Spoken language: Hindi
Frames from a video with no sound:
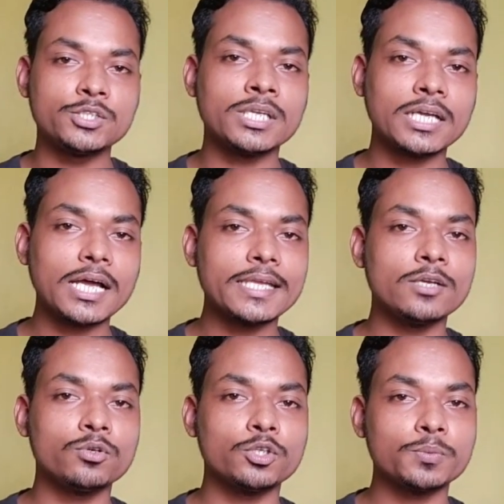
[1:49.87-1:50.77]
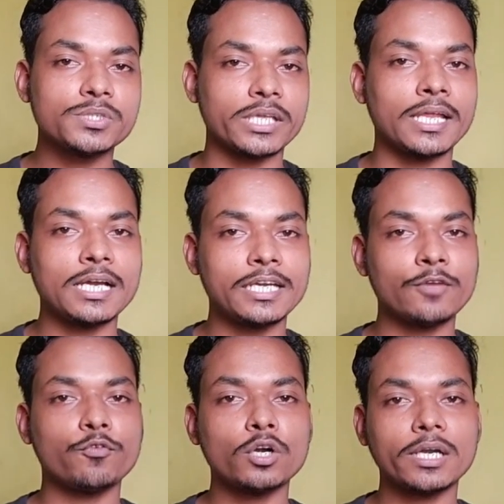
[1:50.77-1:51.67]
जिनका यूट्यूब चैनल
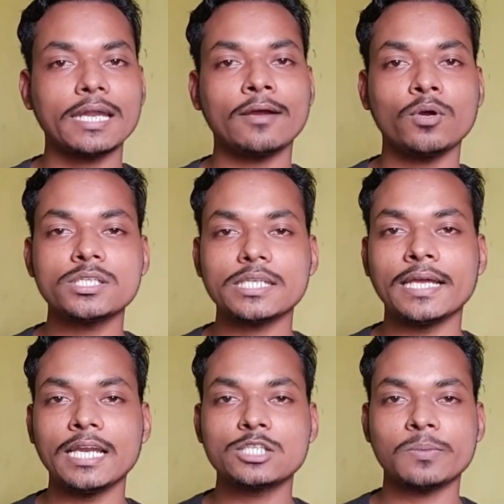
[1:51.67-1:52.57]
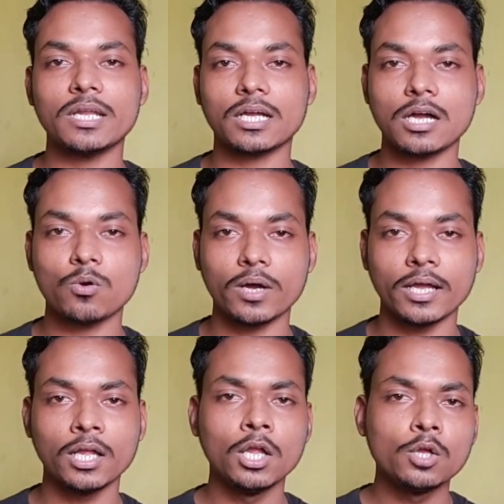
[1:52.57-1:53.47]
डिफॉल्ट लैंग्वेज इंग्लिश में रखा हुआ है